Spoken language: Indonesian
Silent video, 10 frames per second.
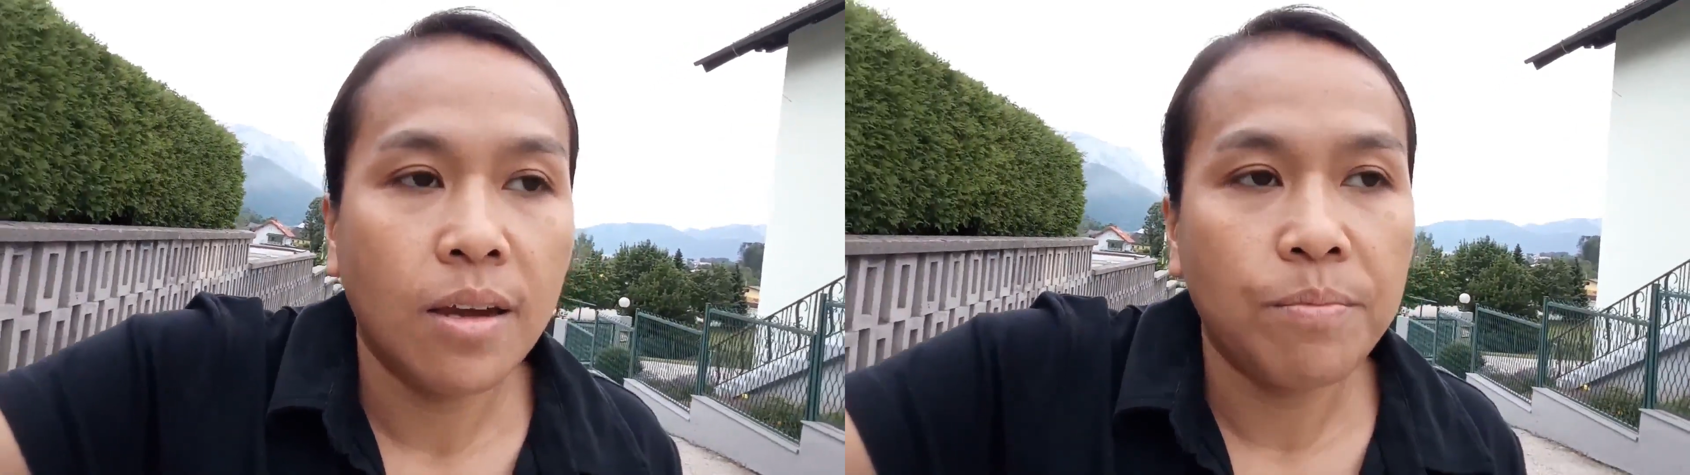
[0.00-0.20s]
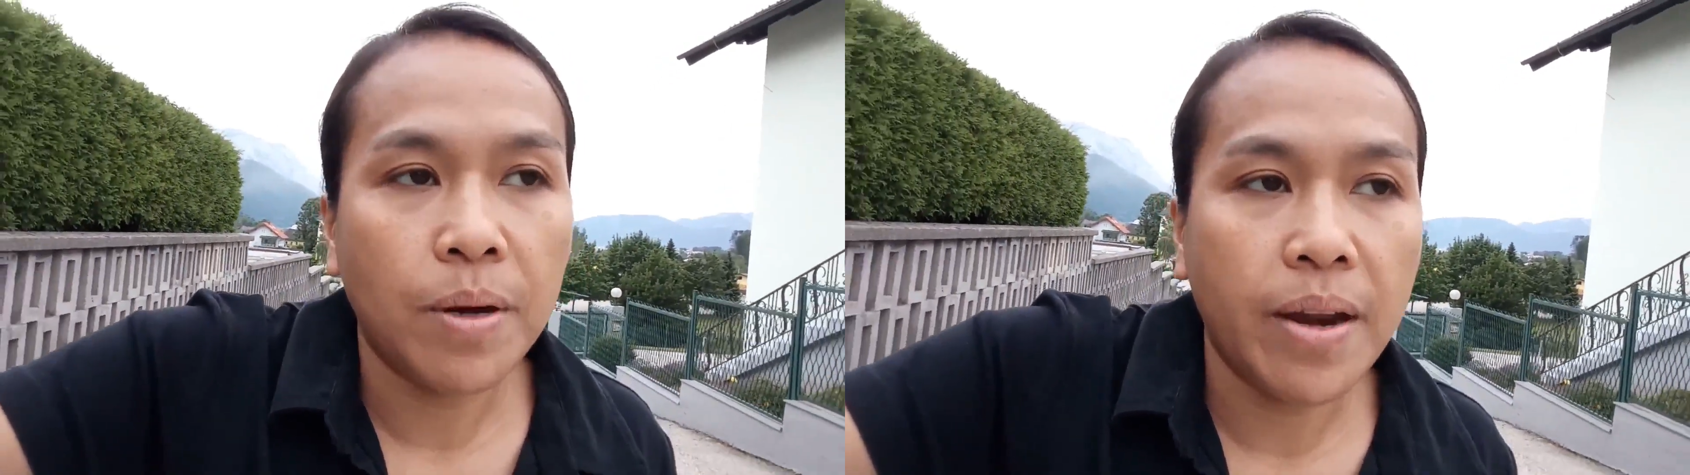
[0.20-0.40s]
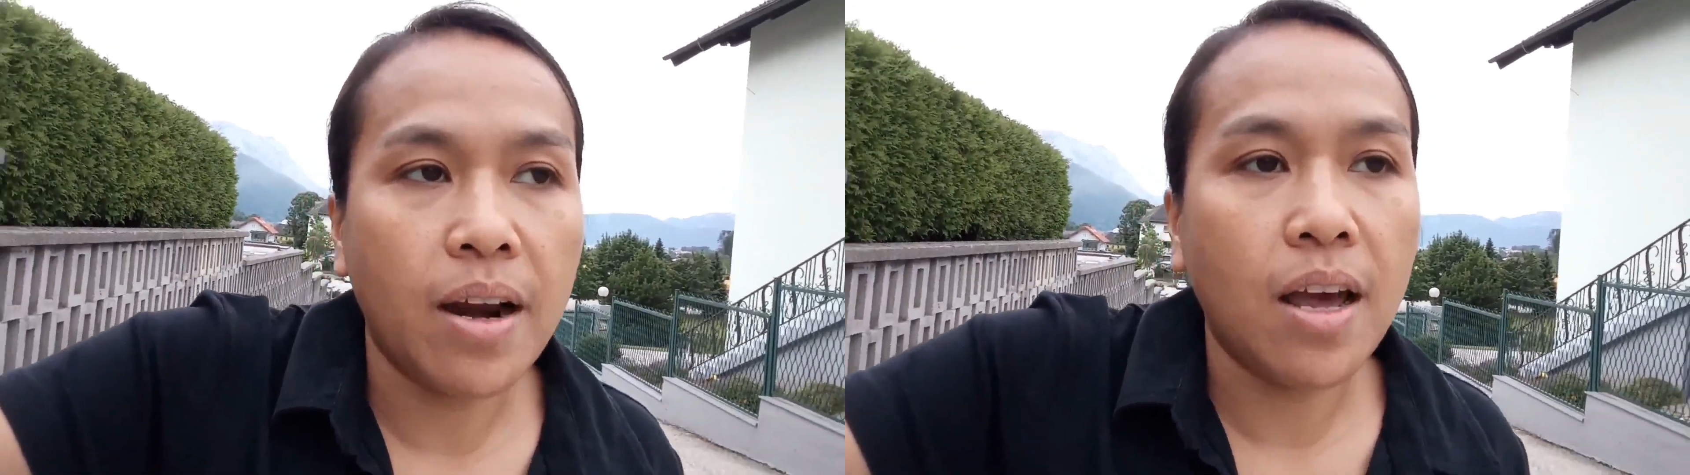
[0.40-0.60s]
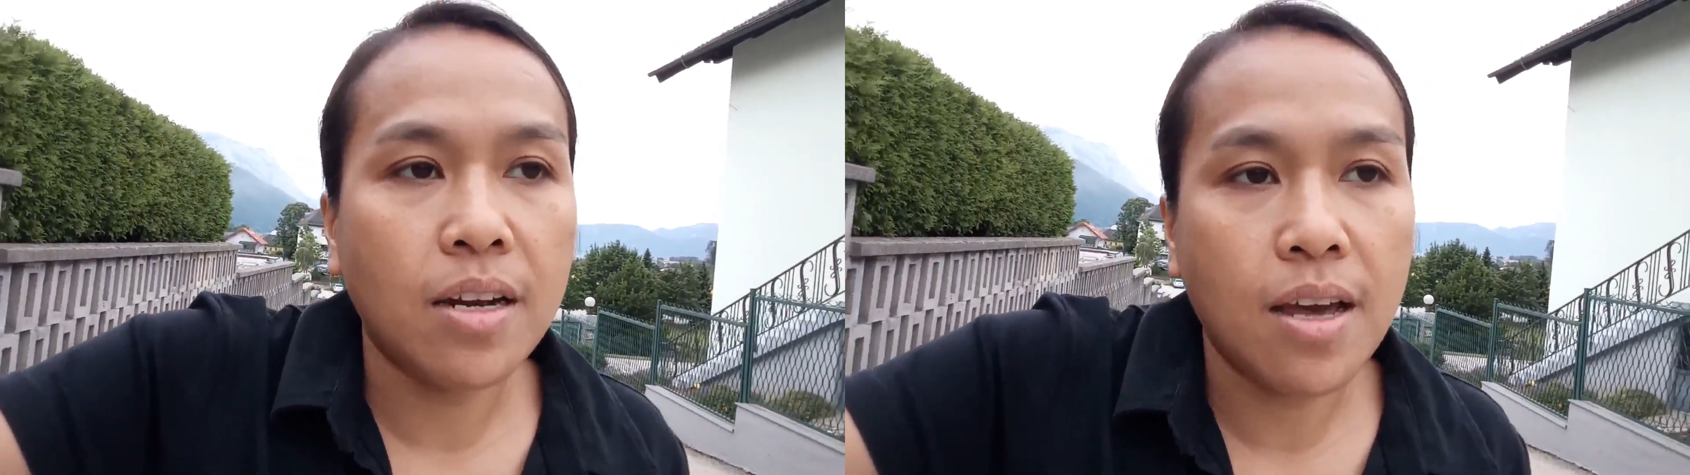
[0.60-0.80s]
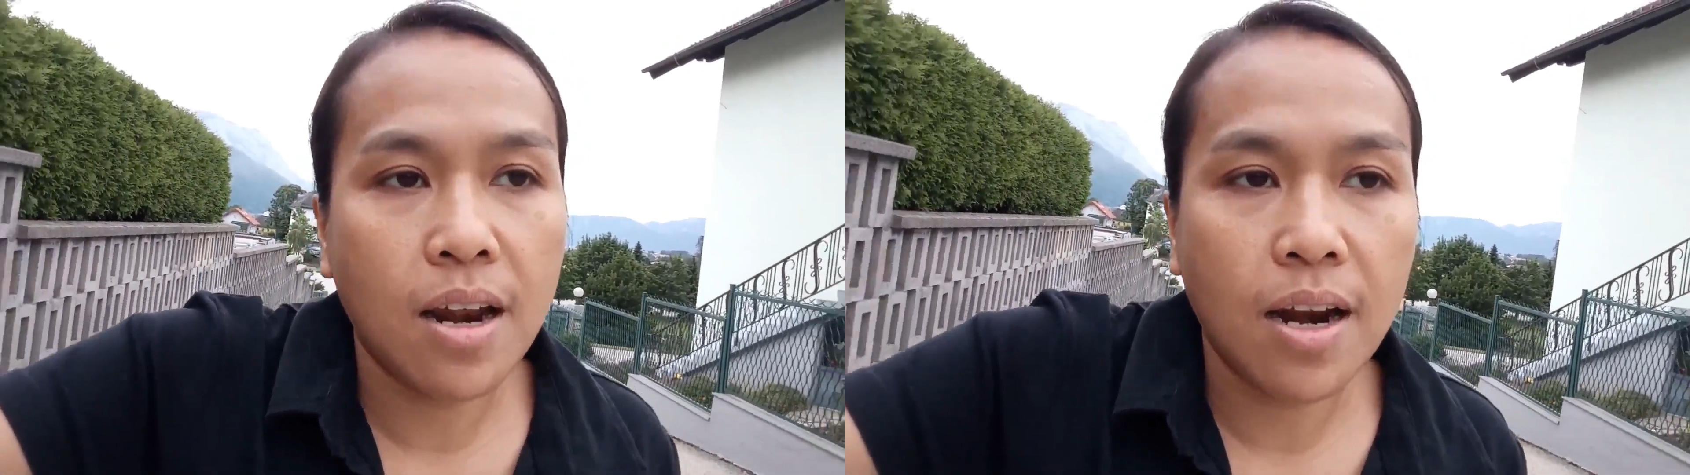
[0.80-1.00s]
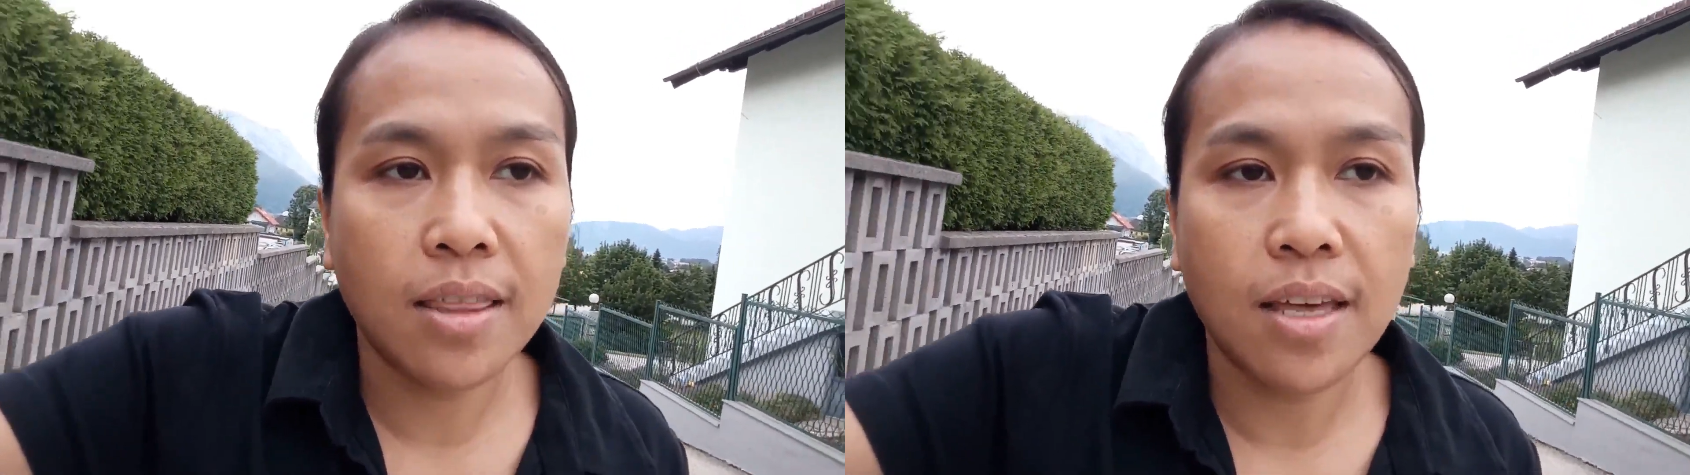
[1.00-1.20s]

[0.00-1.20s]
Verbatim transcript: Berdarah-darah